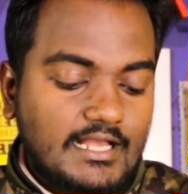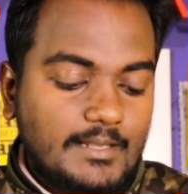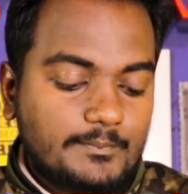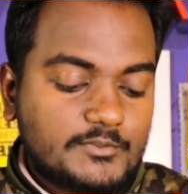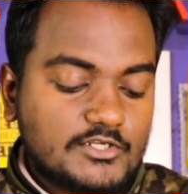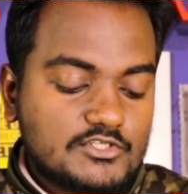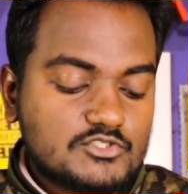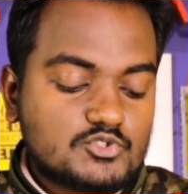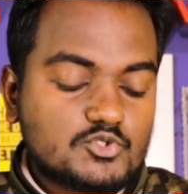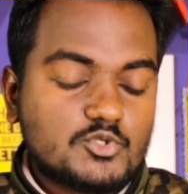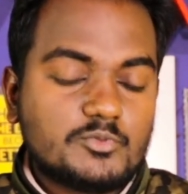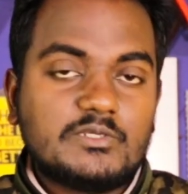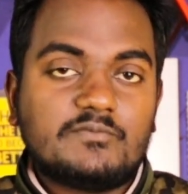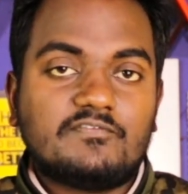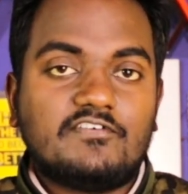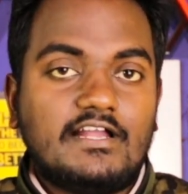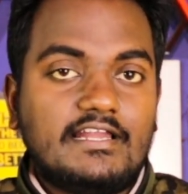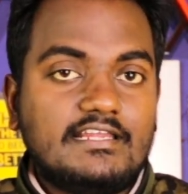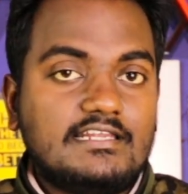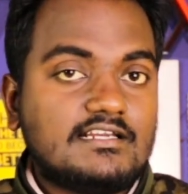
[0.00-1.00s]
आपका जो भी
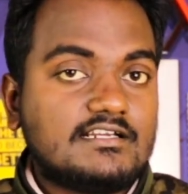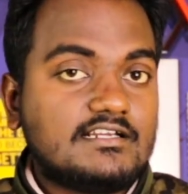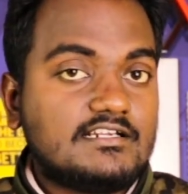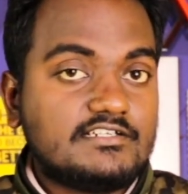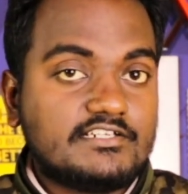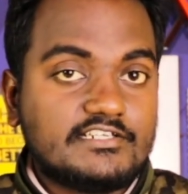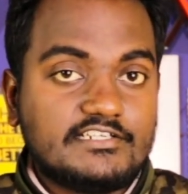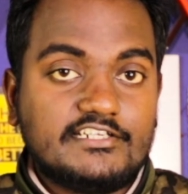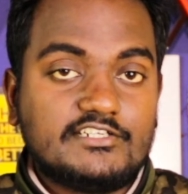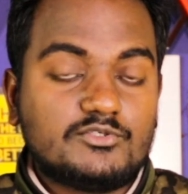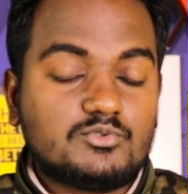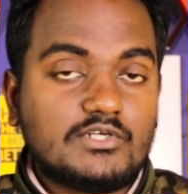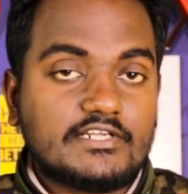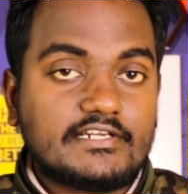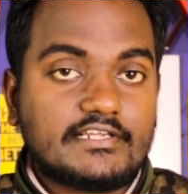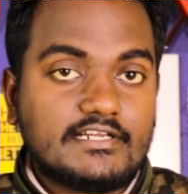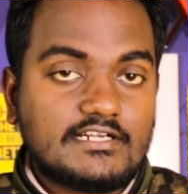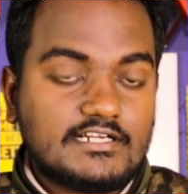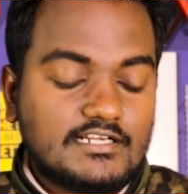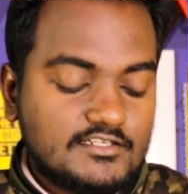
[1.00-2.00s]
फाइल अगर डिलीट हुआ
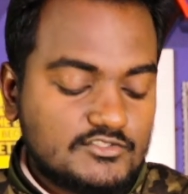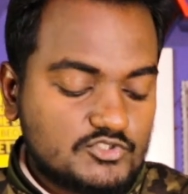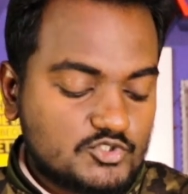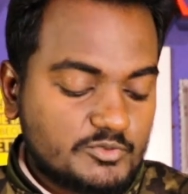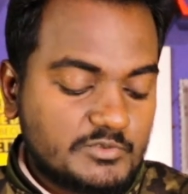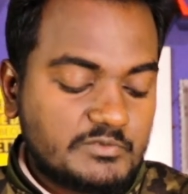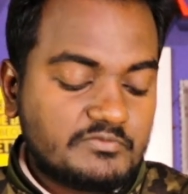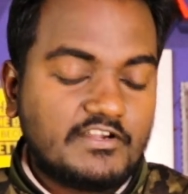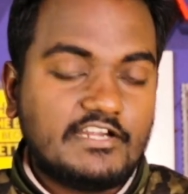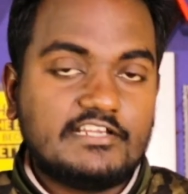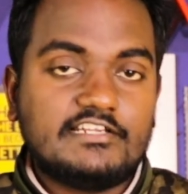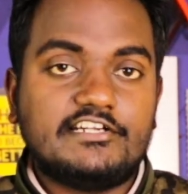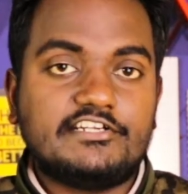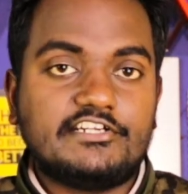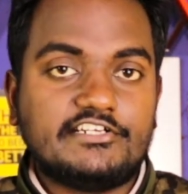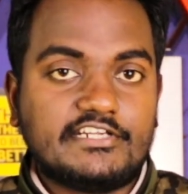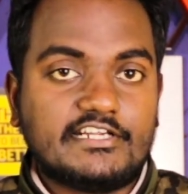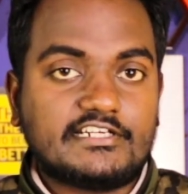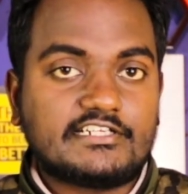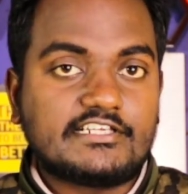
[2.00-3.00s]
रहेगा जो भी फाइल
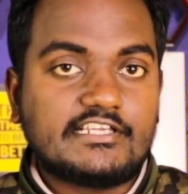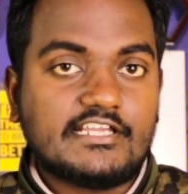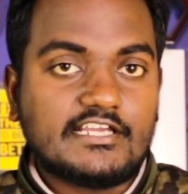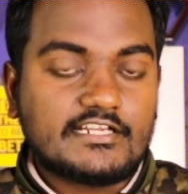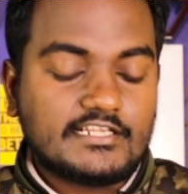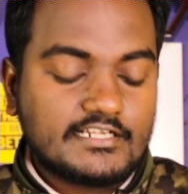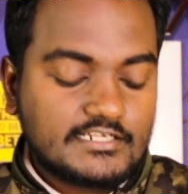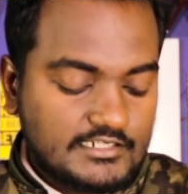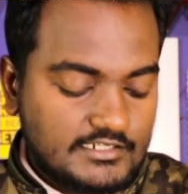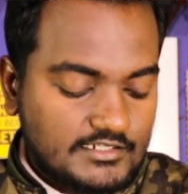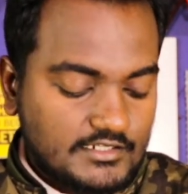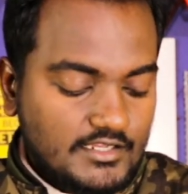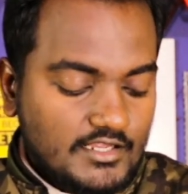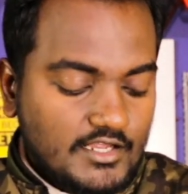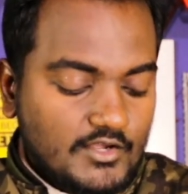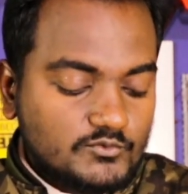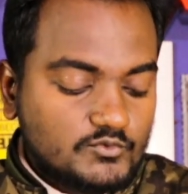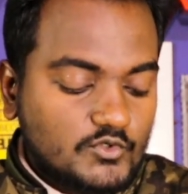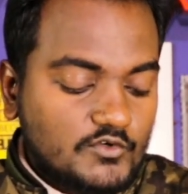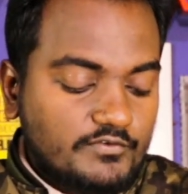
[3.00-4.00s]
डिटेक्ट किया रहेगा
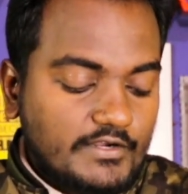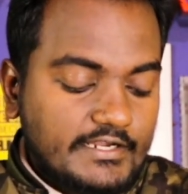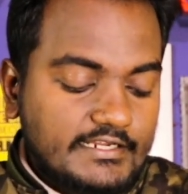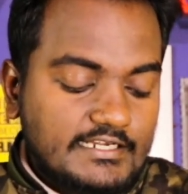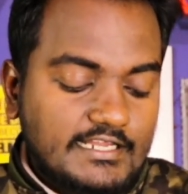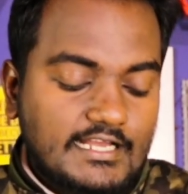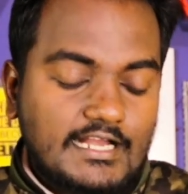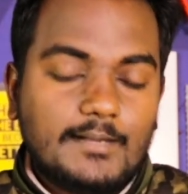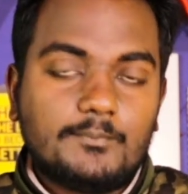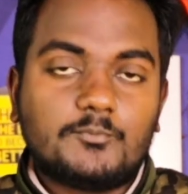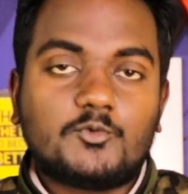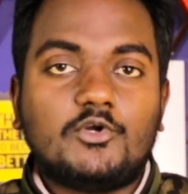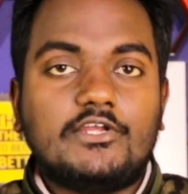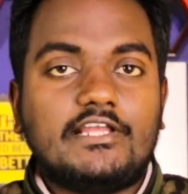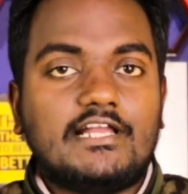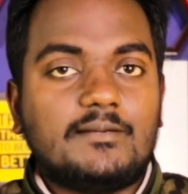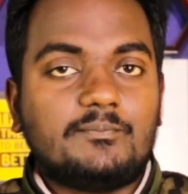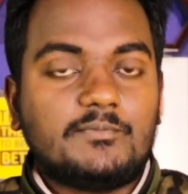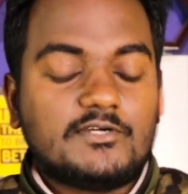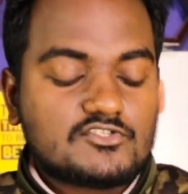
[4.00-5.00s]
वो फाइल आपको
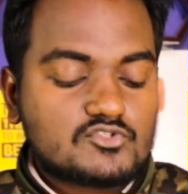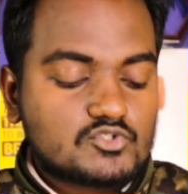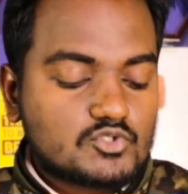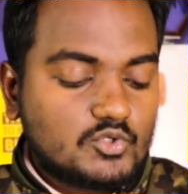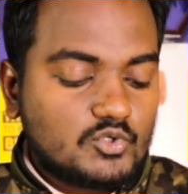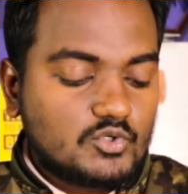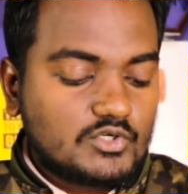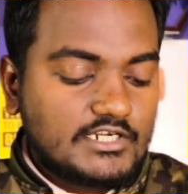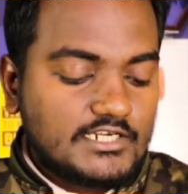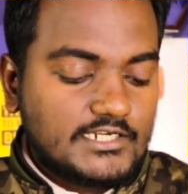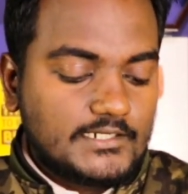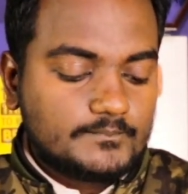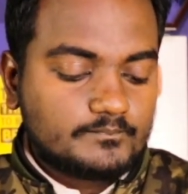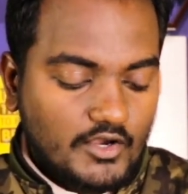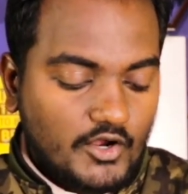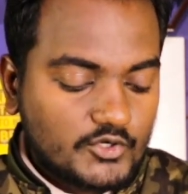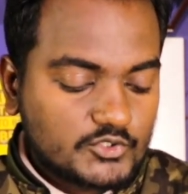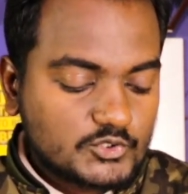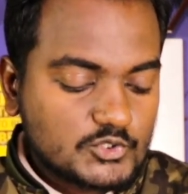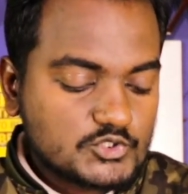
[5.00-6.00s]
यहाँ पर शो होगा
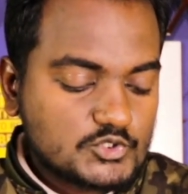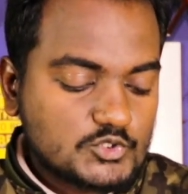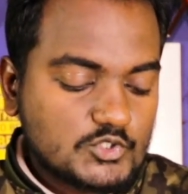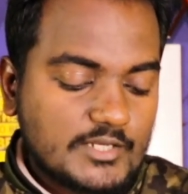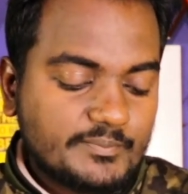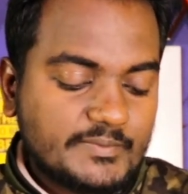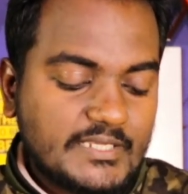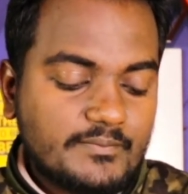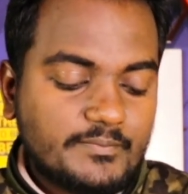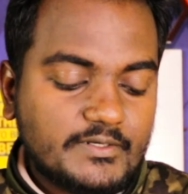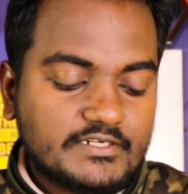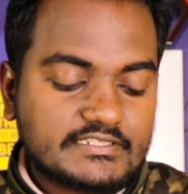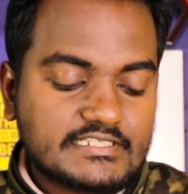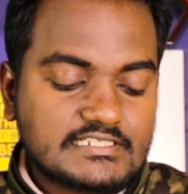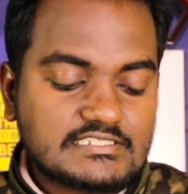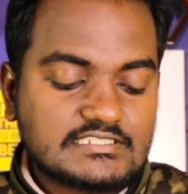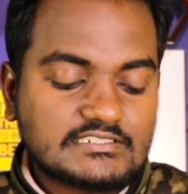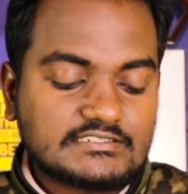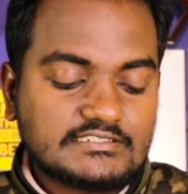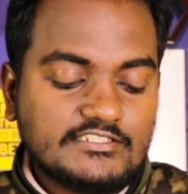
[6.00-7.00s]
और दोस्तों आप यहाँ पर
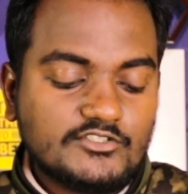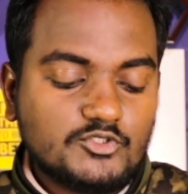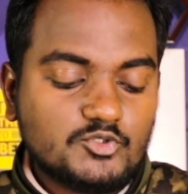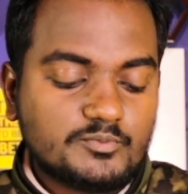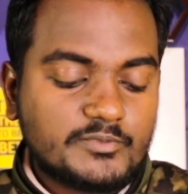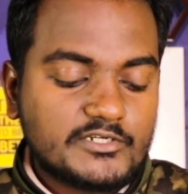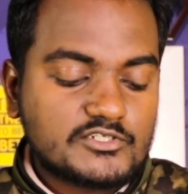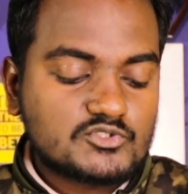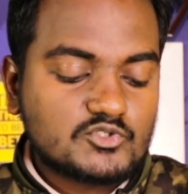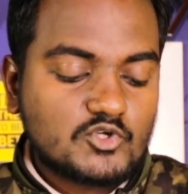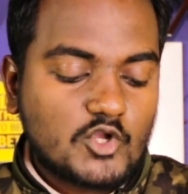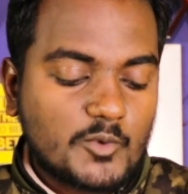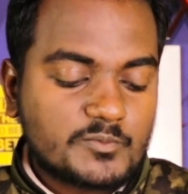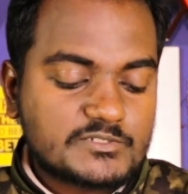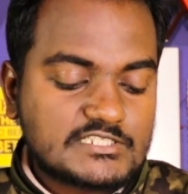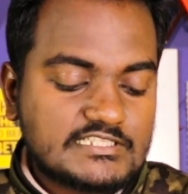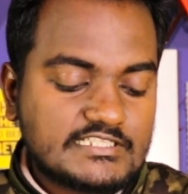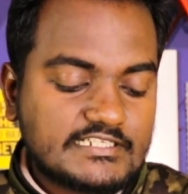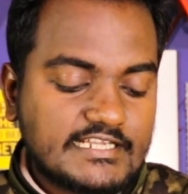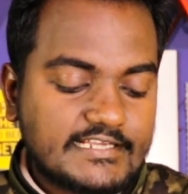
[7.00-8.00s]
देख सकते हैं कि ऊपर जो
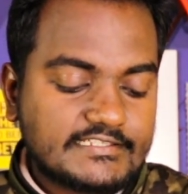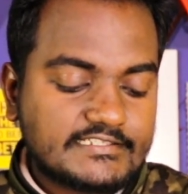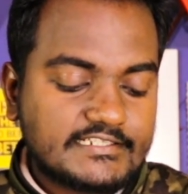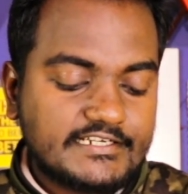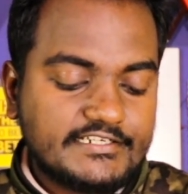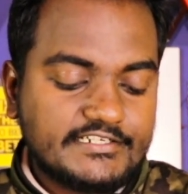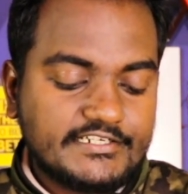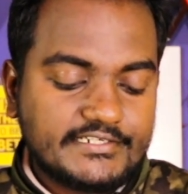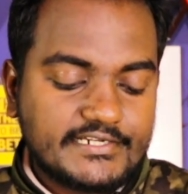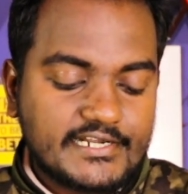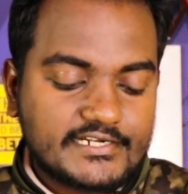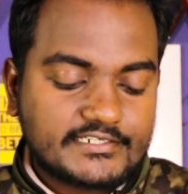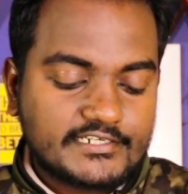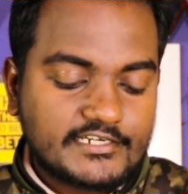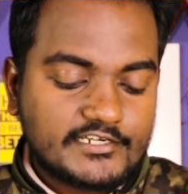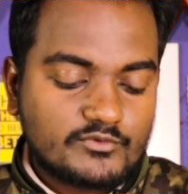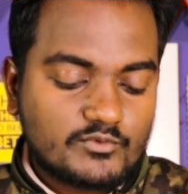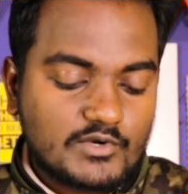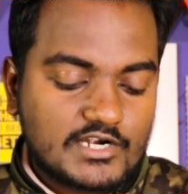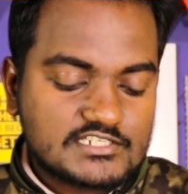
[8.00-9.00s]
ऑप्शन दिखाई दे रहे हैं
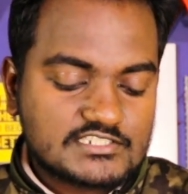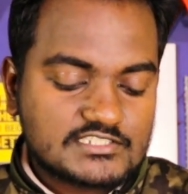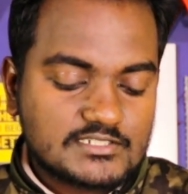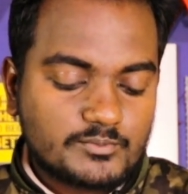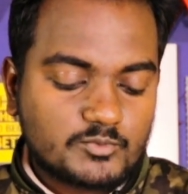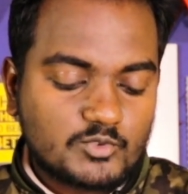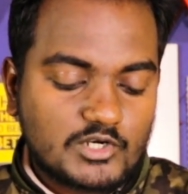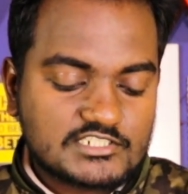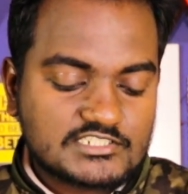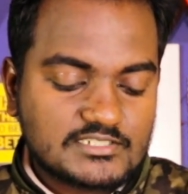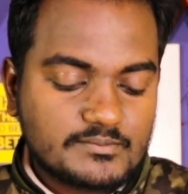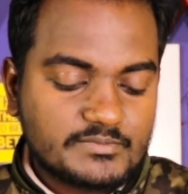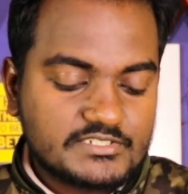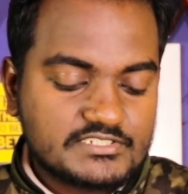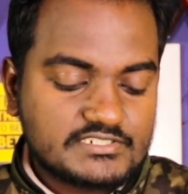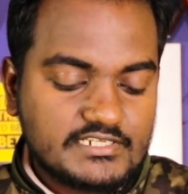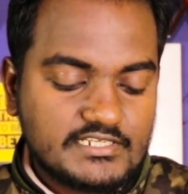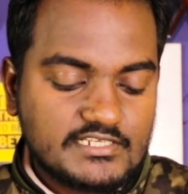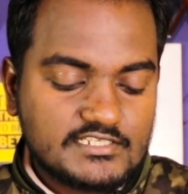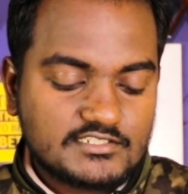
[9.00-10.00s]
डिटेक्टेड व्हाट्सअप व्हाट्सअप
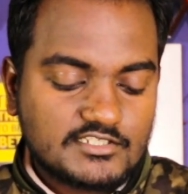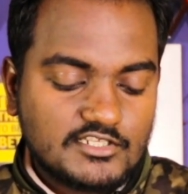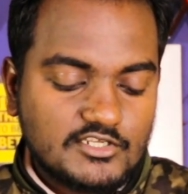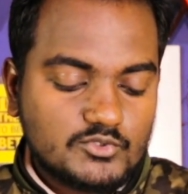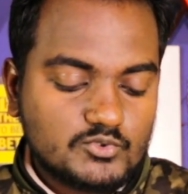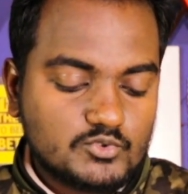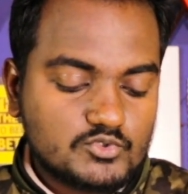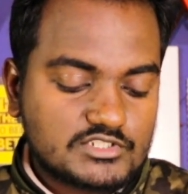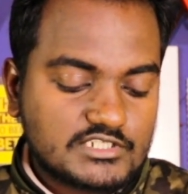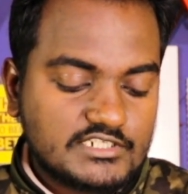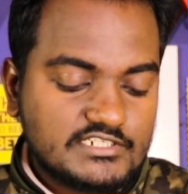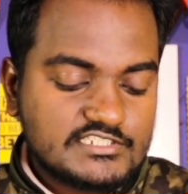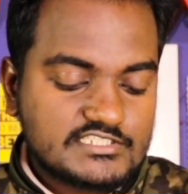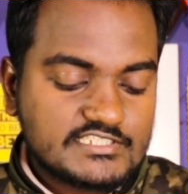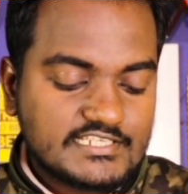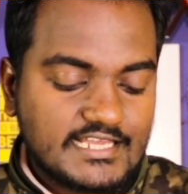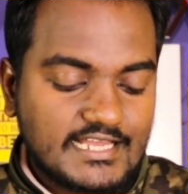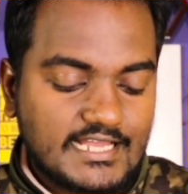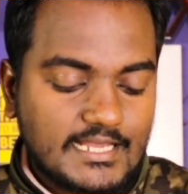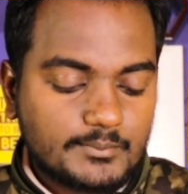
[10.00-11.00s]
बिजनेस उसके
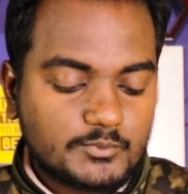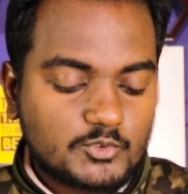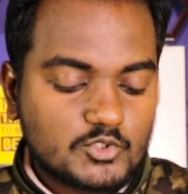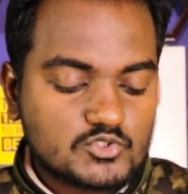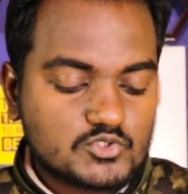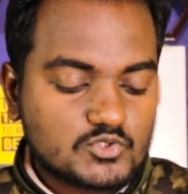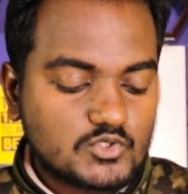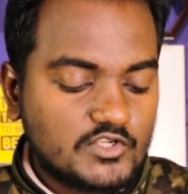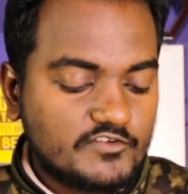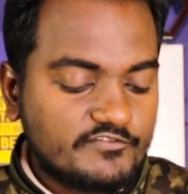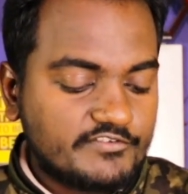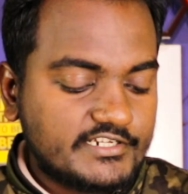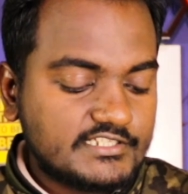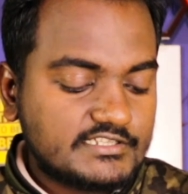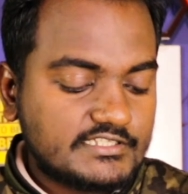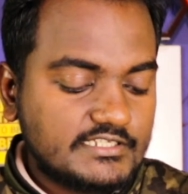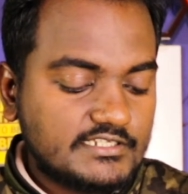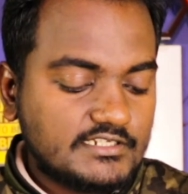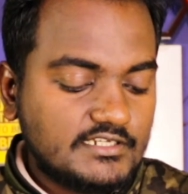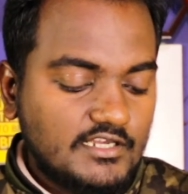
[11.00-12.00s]
नीचे आपको शो
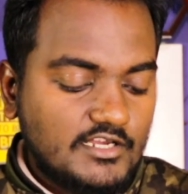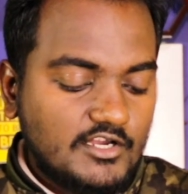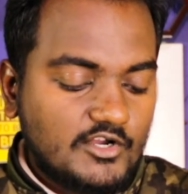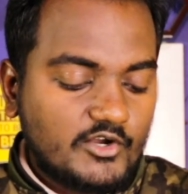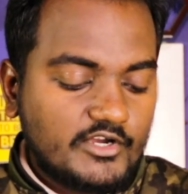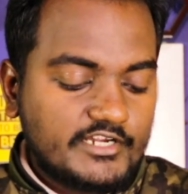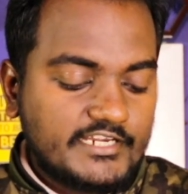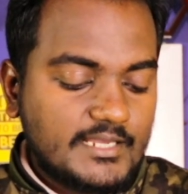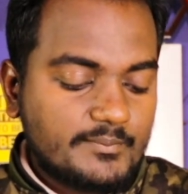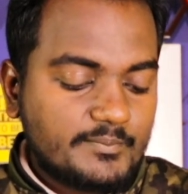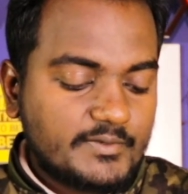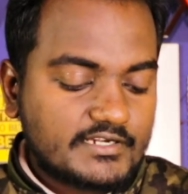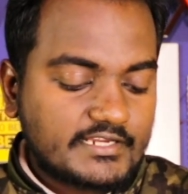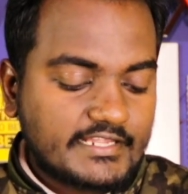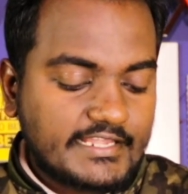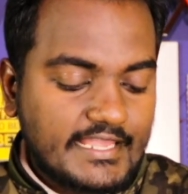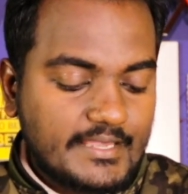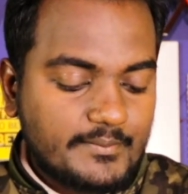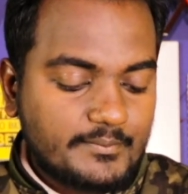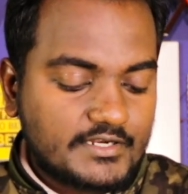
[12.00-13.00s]
एवरीथिंग और यहाँ पर
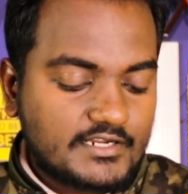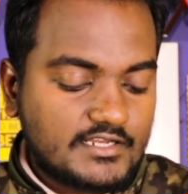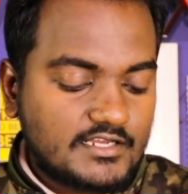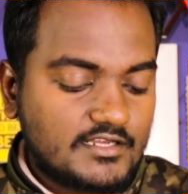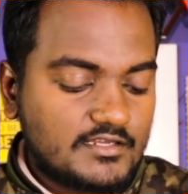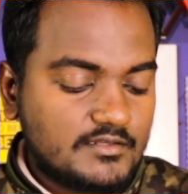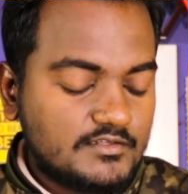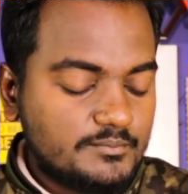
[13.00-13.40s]
कैमरा